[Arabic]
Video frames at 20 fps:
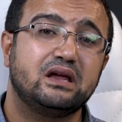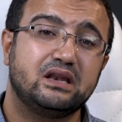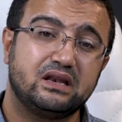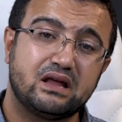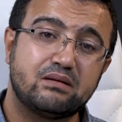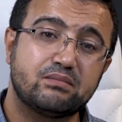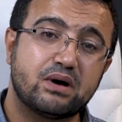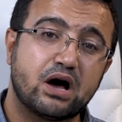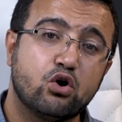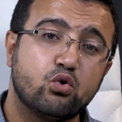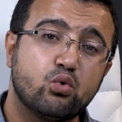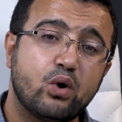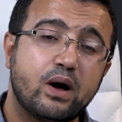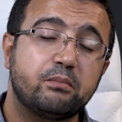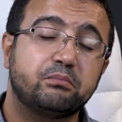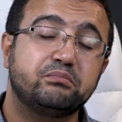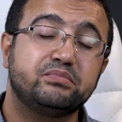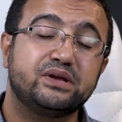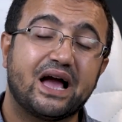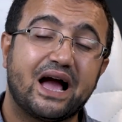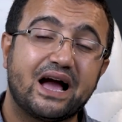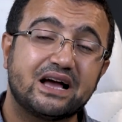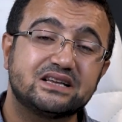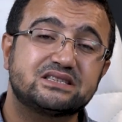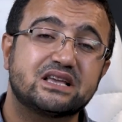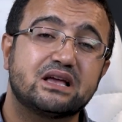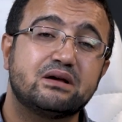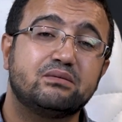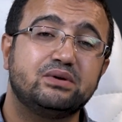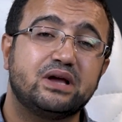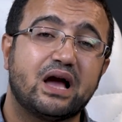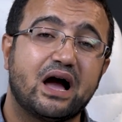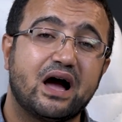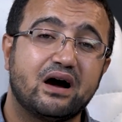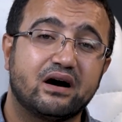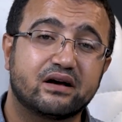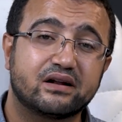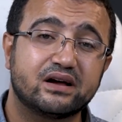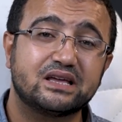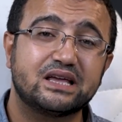إنما هو بحسب
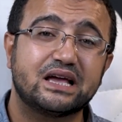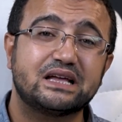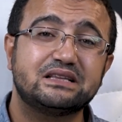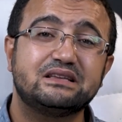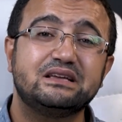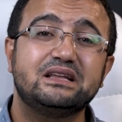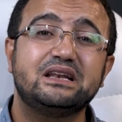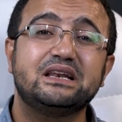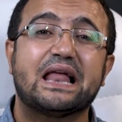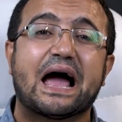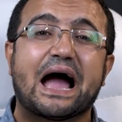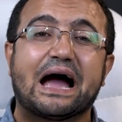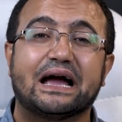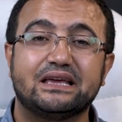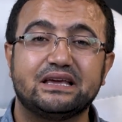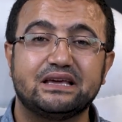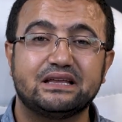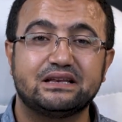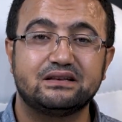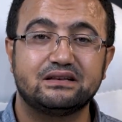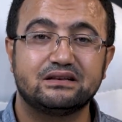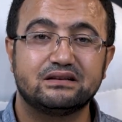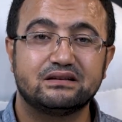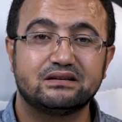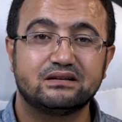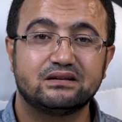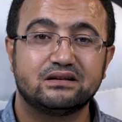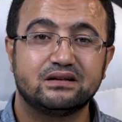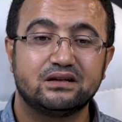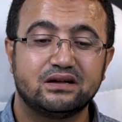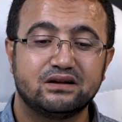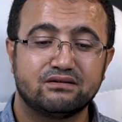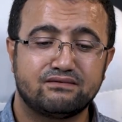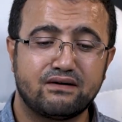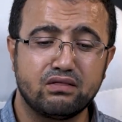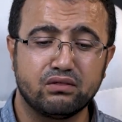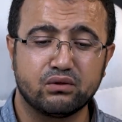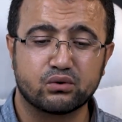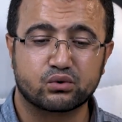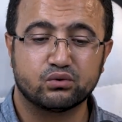حركة العين
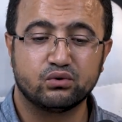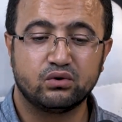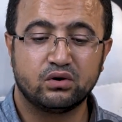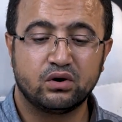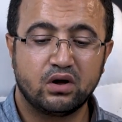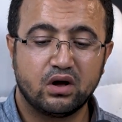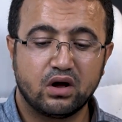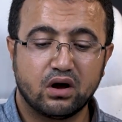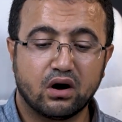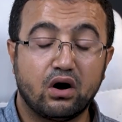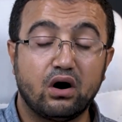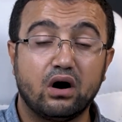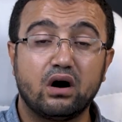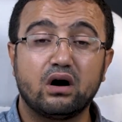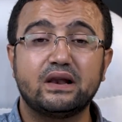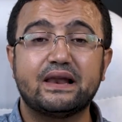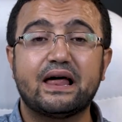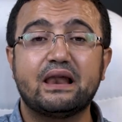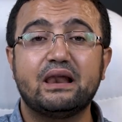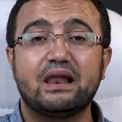فانظروا قال